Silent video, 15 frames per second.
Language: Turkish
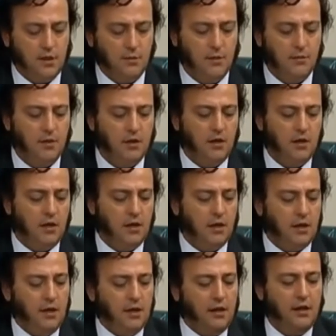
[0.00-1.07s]
dinleyelim.
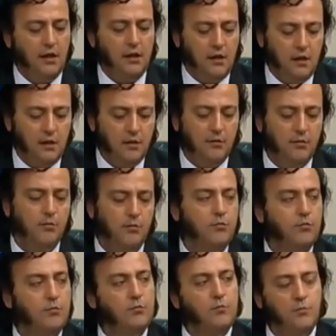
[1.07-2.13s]
Ee,
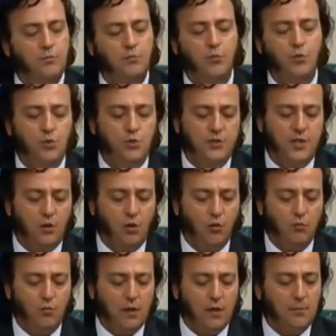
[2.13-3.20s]
müzisyen
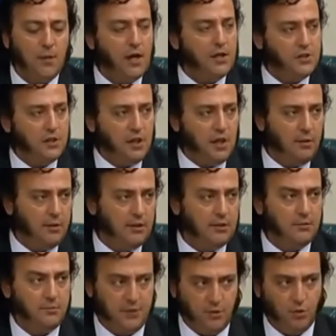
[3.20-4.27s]
olmak maceralı
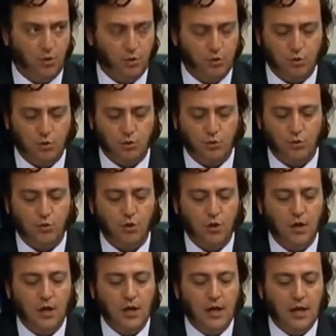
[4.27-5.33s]
bir yolculuktur.
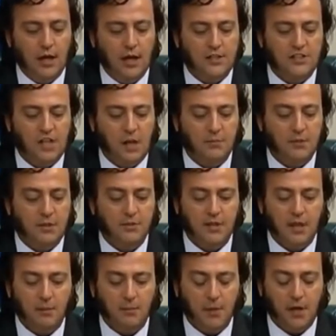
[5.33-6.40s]
Akşam 20'den
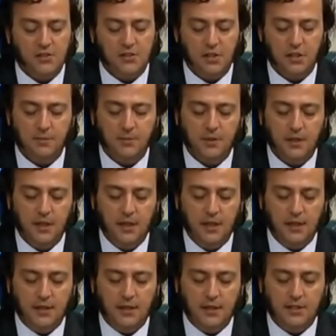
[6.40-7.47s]
başlayıp
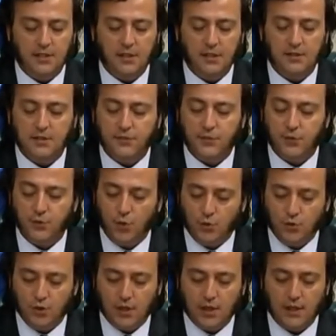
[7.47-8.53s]
gecenin 04'üne
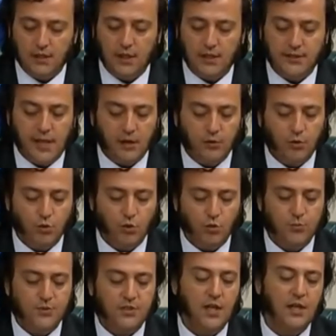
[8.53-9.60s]
kadar ter döküp
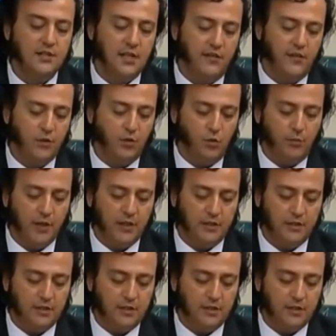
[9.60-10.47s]
sazla eve dönmektir.